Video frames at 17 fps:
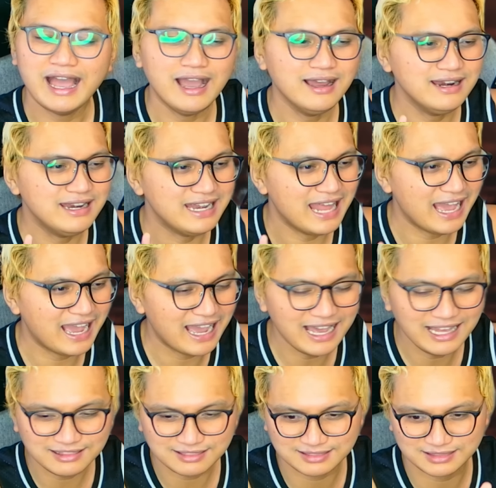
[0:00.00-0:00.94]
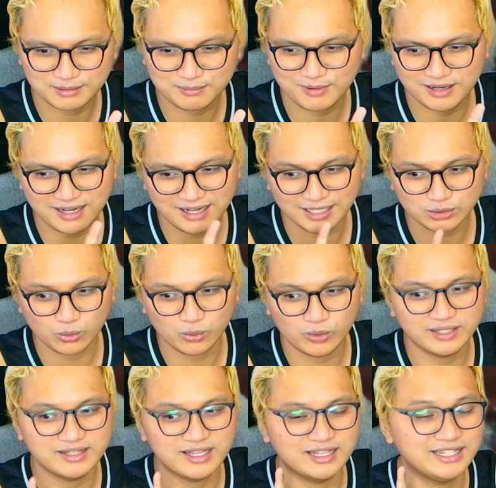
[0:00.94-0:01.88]
ang lahat ng mga
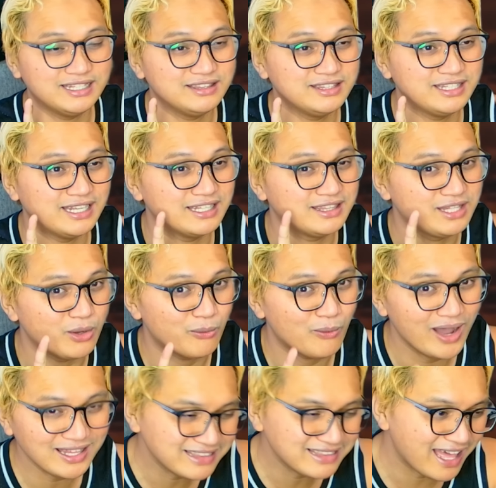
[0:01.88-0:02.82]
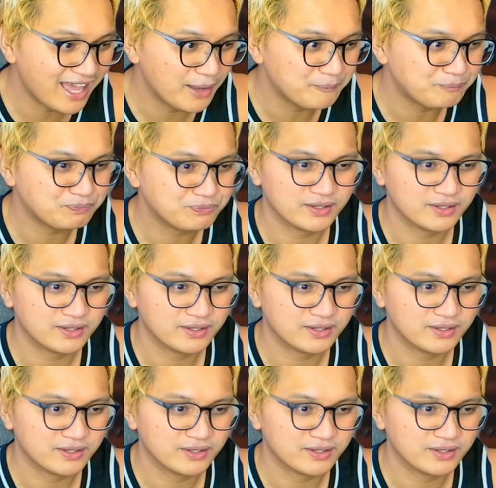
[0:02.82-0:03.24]
katulad na nila Diwata,